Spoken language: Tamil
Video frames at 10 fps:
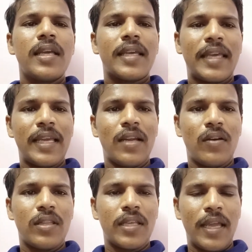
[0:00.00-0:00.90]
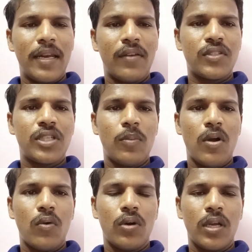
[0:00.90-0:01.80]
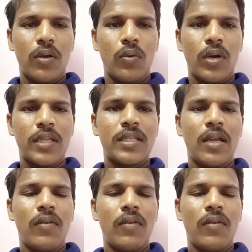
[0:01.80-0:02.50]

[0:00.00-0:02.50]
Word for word: கீழே வந்து என்ன விஷயமா அவங்களுடைய ஊராட்சியில்